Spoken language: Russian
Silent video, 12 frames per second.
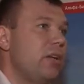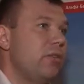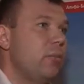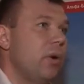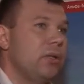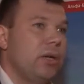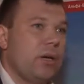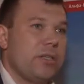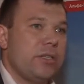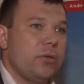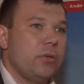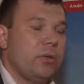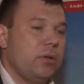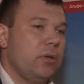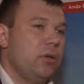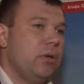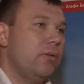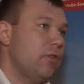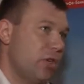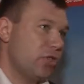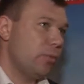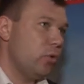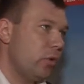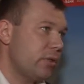Альфа-банка растет э, в
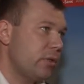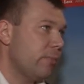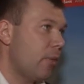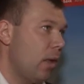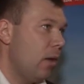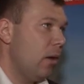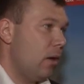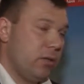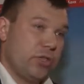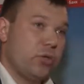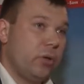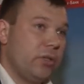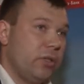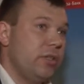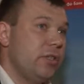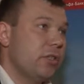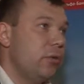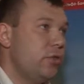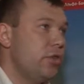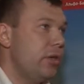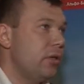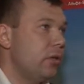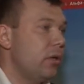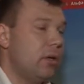каждом городе. А наш город – это не
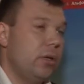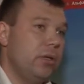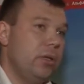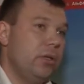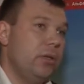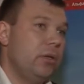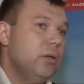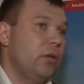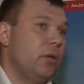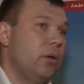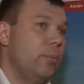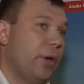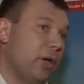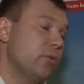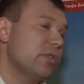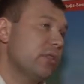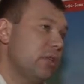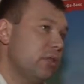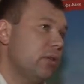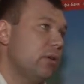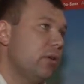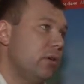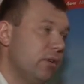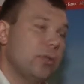исключение. Да, и э, прирост
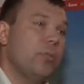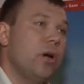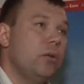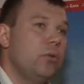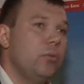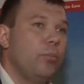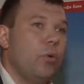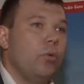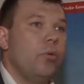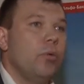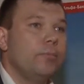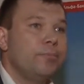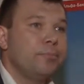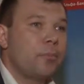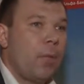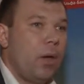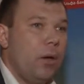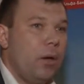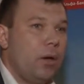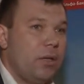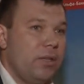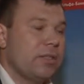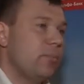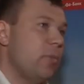это в этом году по э,
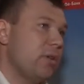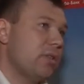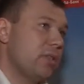клиентской базе